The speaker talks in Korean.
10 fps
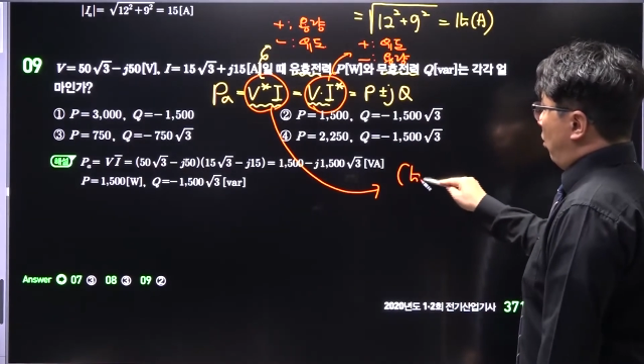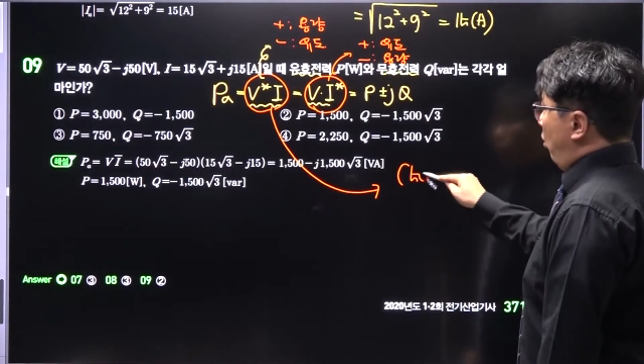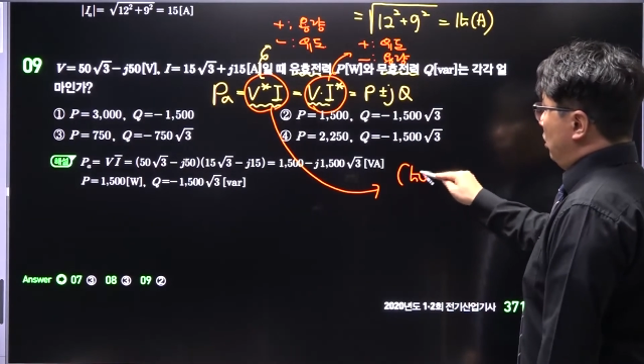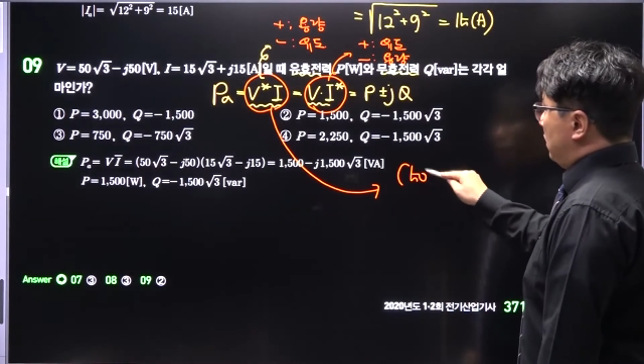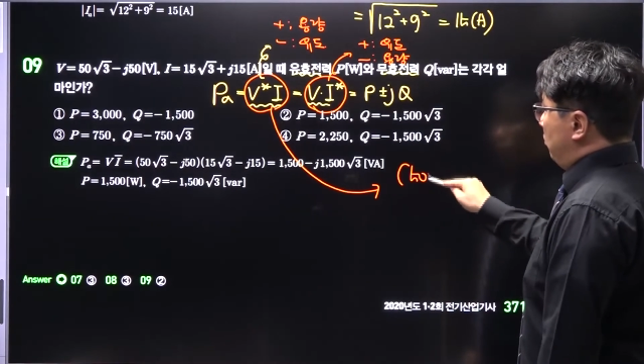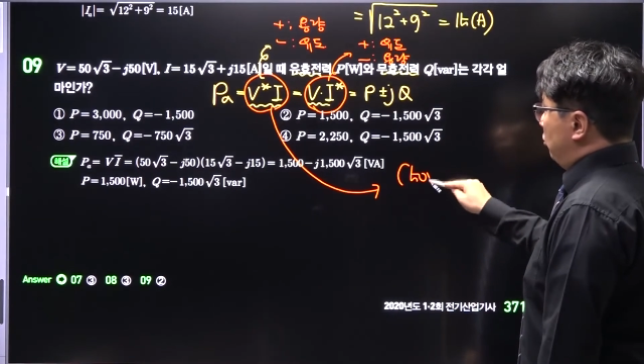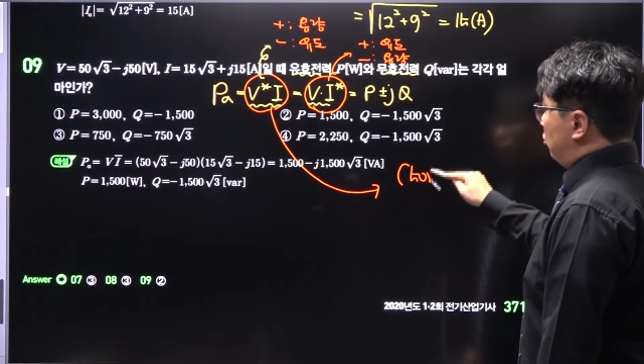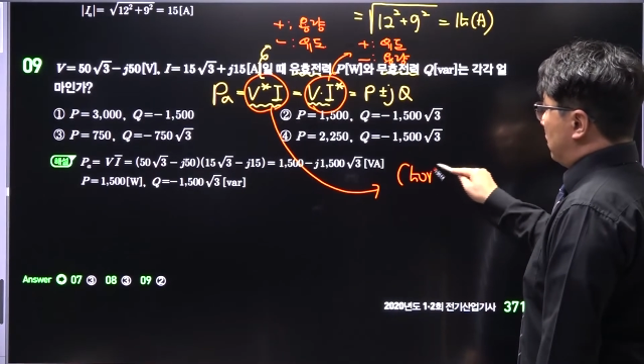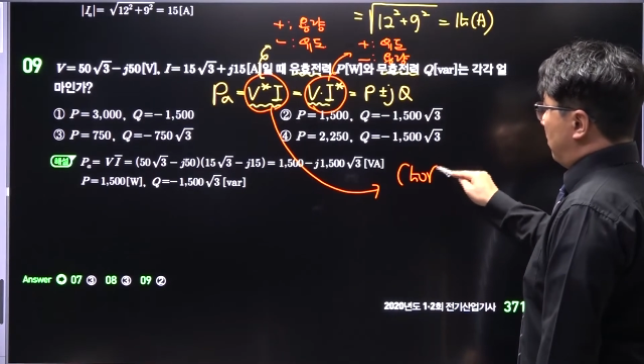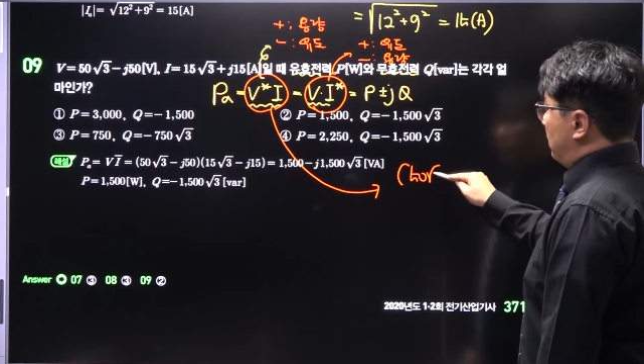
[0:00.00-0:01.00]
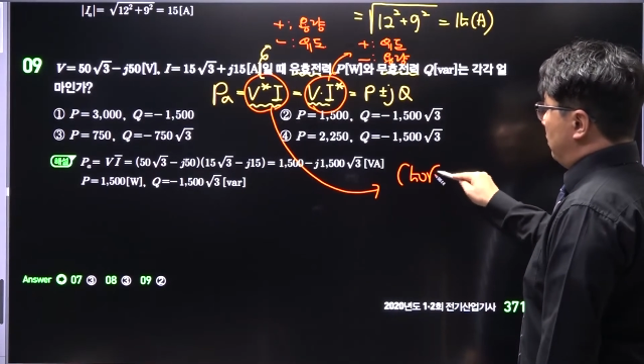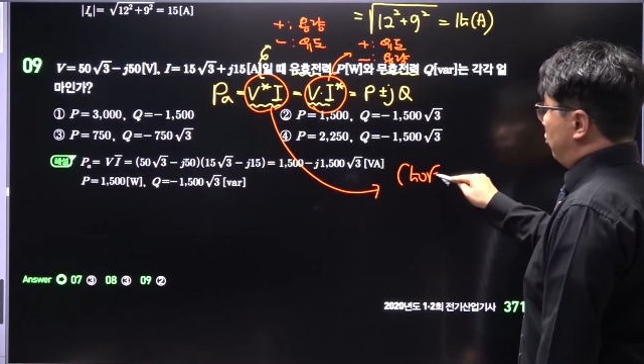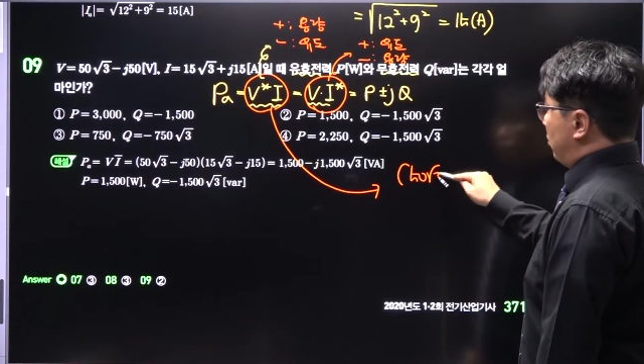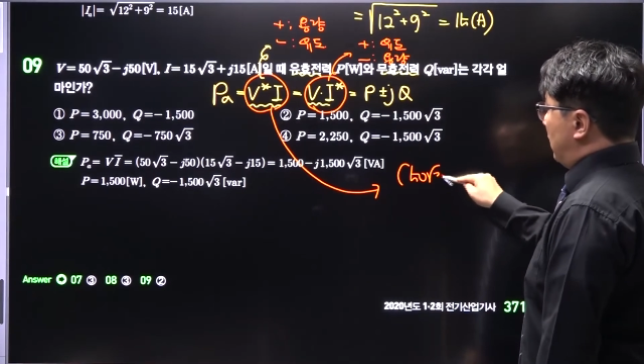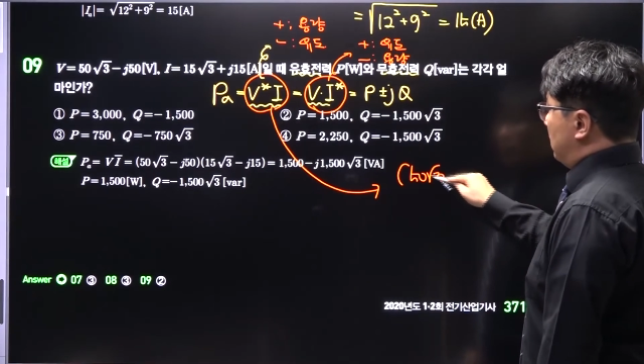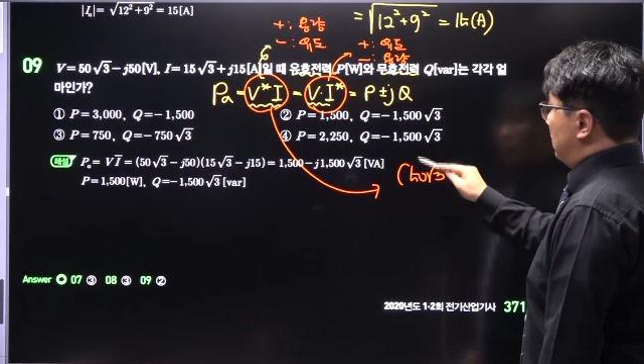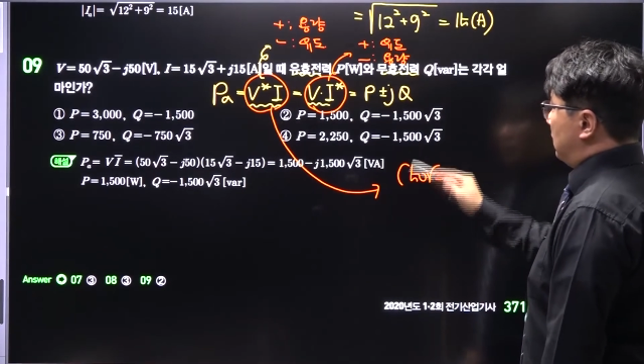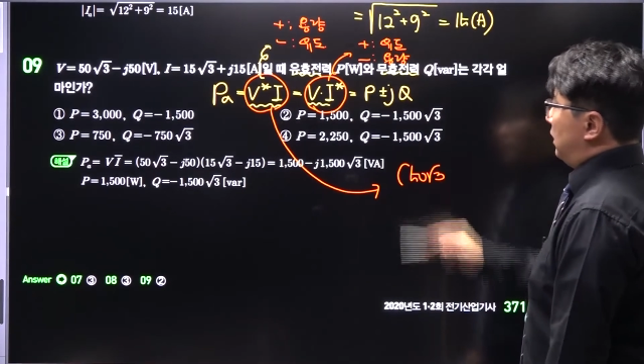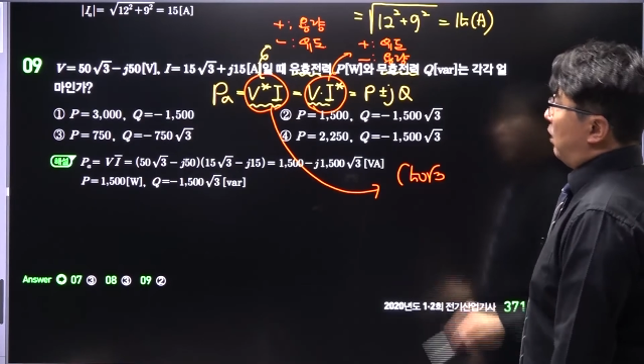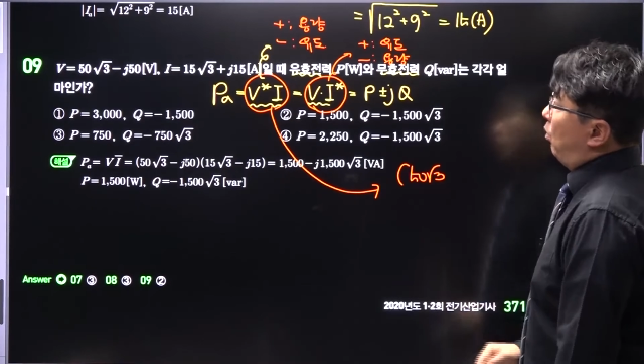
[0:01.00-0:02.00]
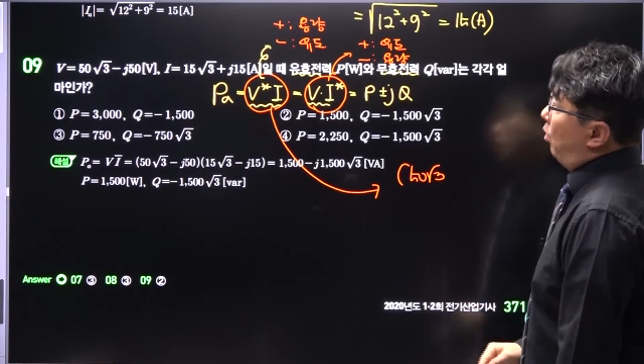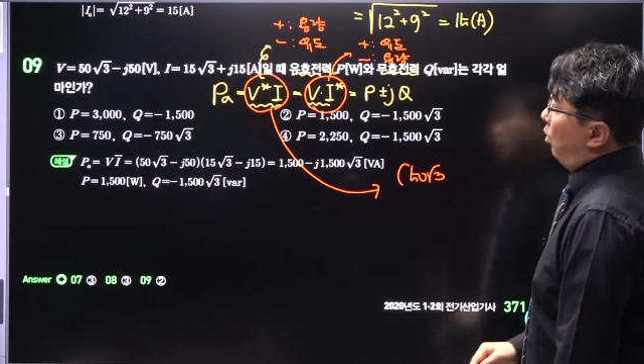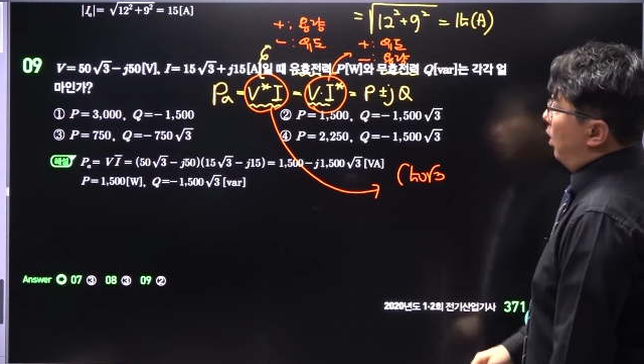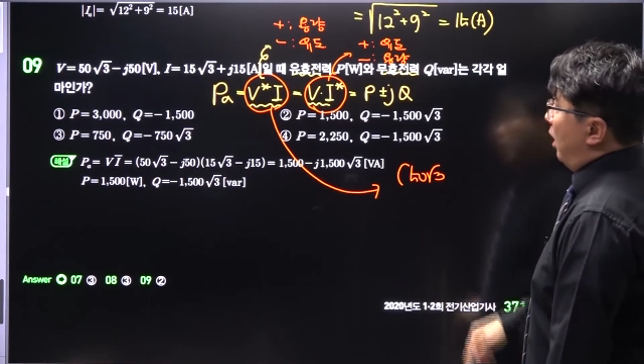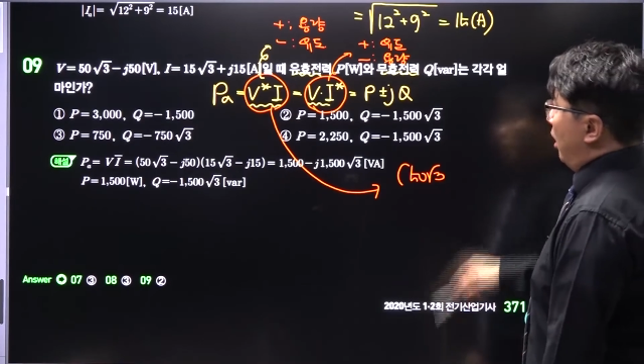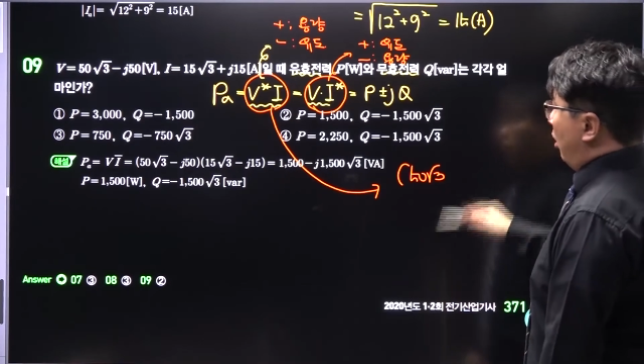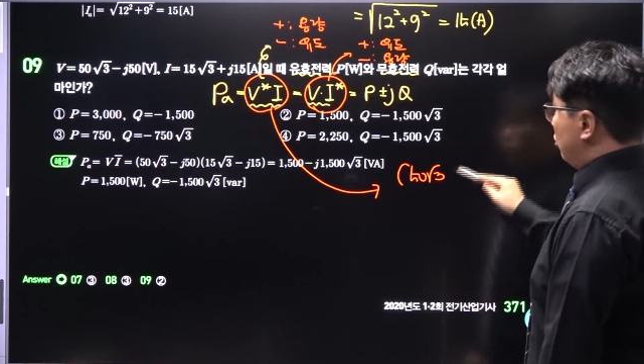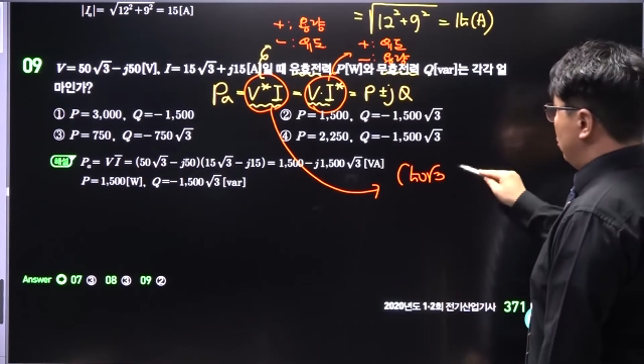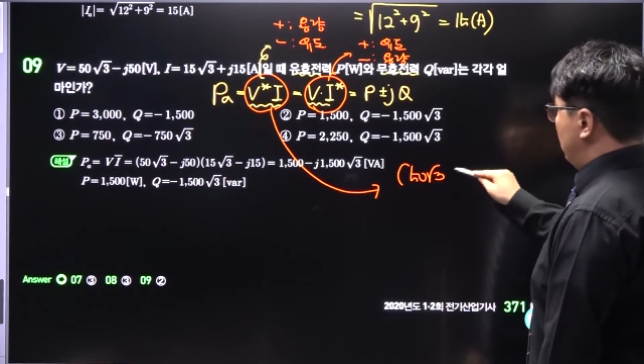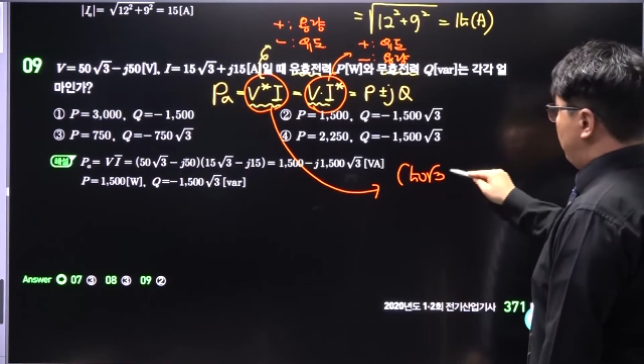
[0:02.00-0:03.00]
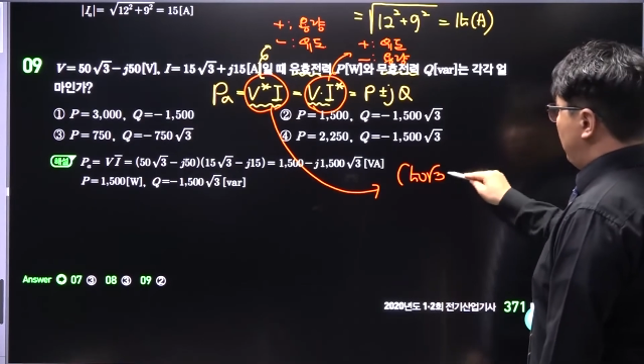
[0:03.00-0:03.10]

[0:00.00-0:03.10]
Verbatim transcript: 50루트 3 실수까지는 그대로 허수는